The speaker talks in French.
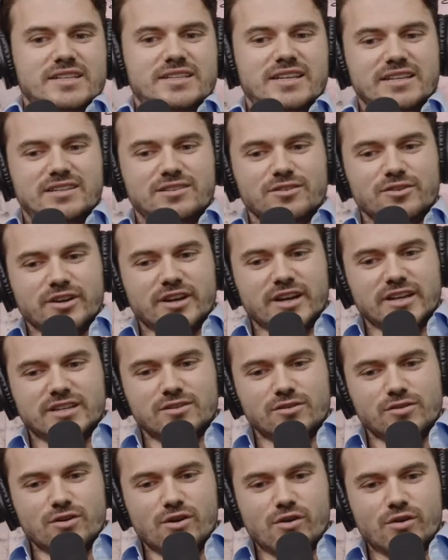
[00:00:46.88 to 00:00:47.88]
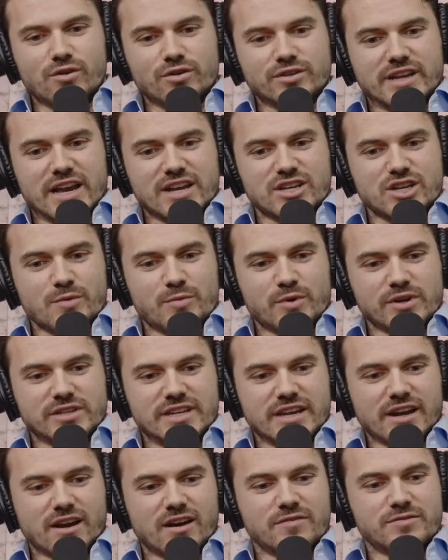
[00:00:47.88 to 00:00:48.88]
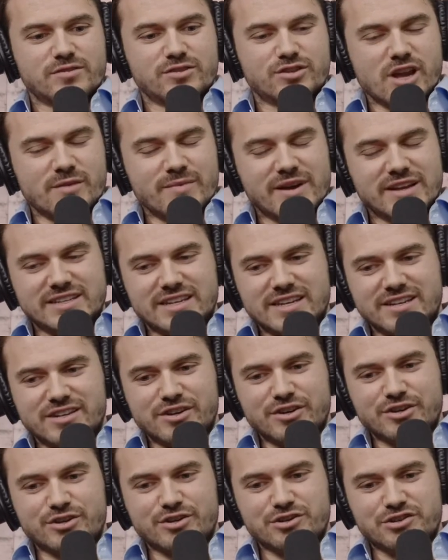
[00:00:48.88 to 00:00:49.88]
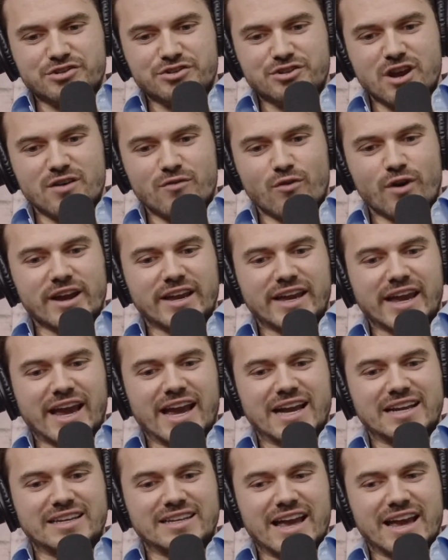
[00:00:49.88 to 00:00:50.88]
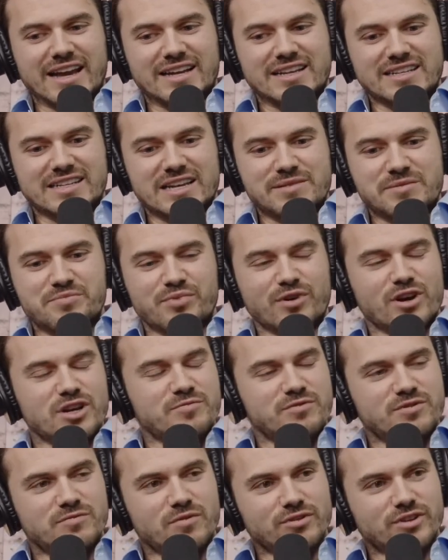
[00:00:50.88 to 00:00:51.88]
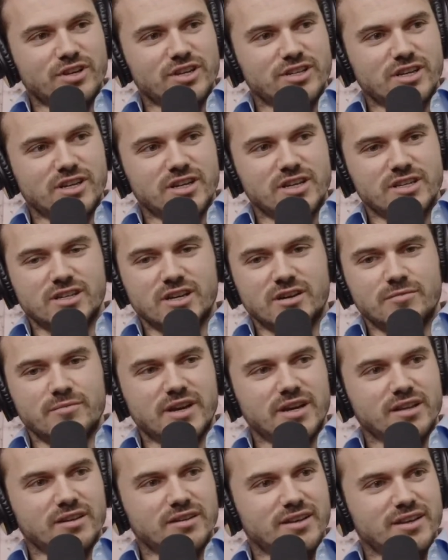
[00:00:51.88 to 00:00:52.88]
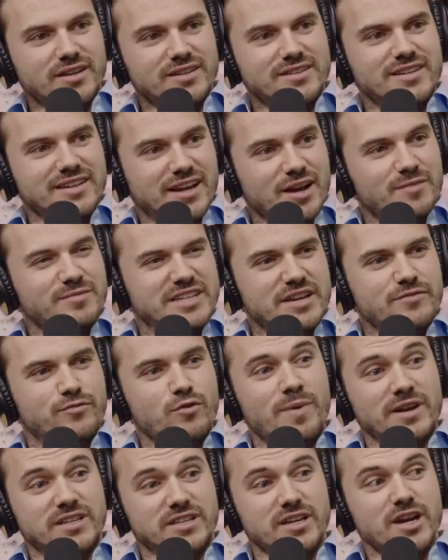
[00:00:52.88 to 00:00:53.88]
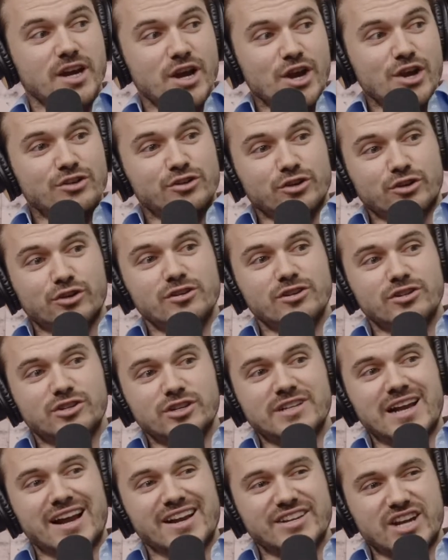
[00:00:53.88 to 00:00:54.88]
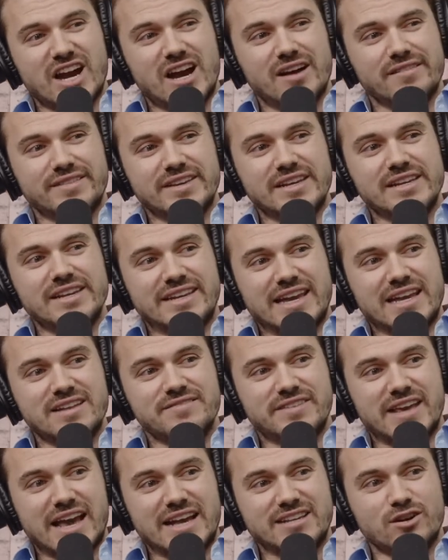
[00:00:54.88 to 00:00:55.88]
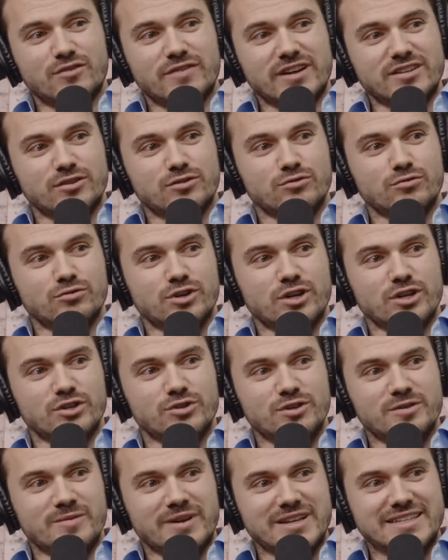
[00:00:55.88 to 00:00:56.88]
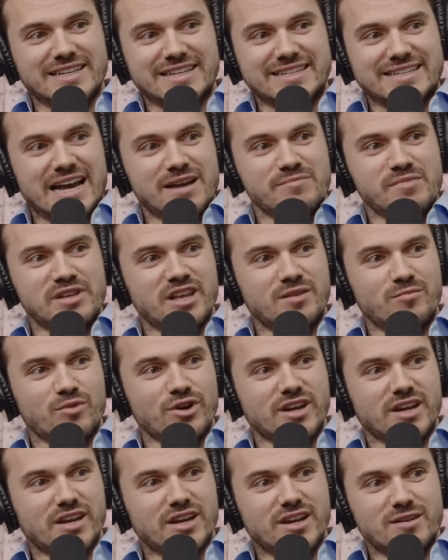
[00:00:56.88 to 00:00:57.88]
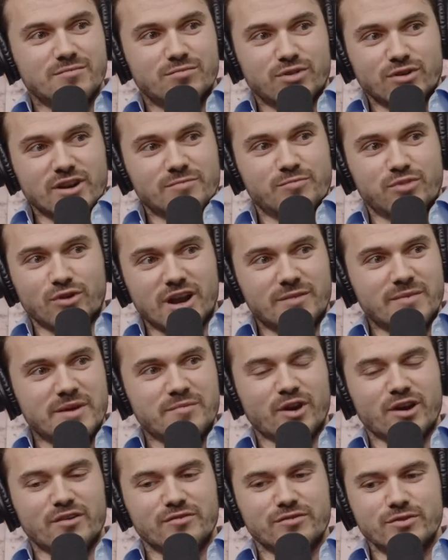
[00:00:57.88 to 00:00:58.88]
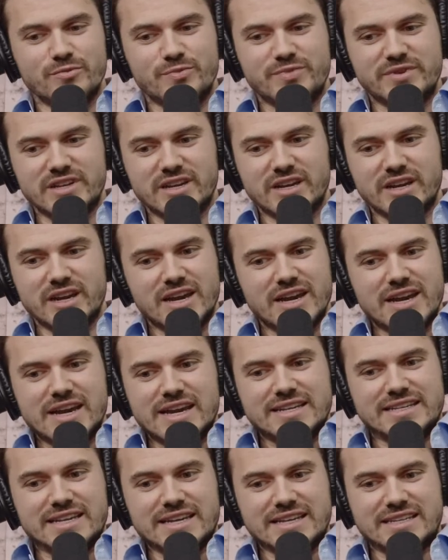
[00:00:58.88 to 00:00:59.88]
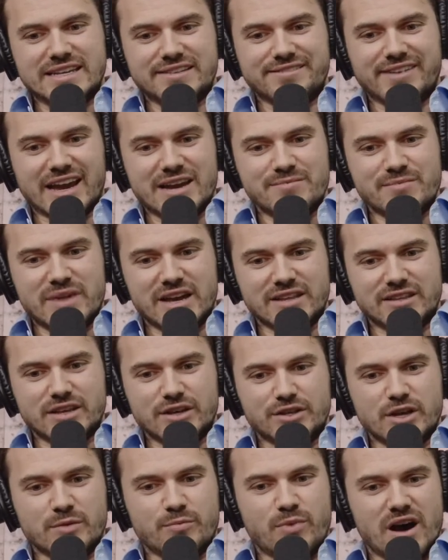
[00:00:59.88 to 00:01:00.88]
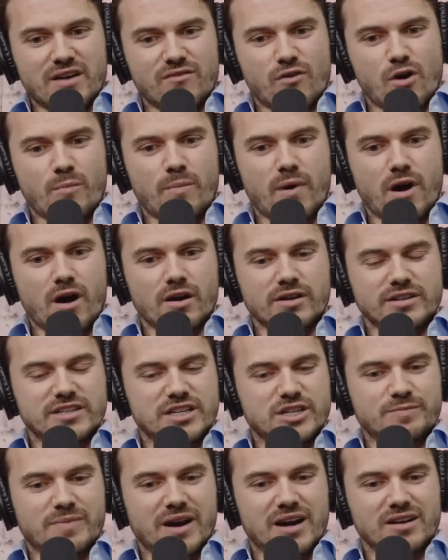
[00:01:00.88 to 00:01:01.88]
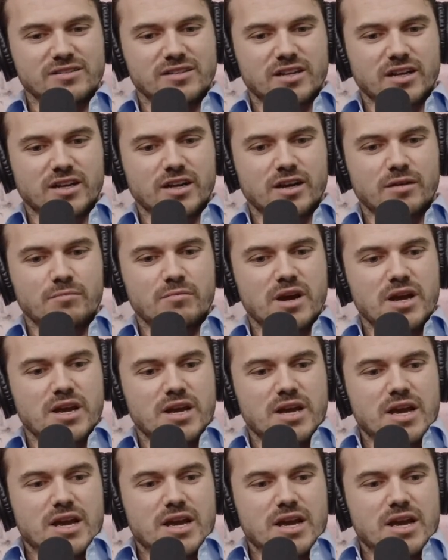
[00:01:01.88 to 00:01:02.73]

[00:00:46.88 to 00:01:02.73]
C'est sûr que ça, on, se cachera pas que c'est rough. Justement, je le vois avec, des amis proches puis du monde que je connais. comme, c'est fou parce que tu recules juste en janvier les qualifications versus aujourd'hui, c'est 100 000 de moins mm. pour, le, pour même revenu. Puis, mm. c'est vraiment de ne pas avoir peur, je pense, de comme.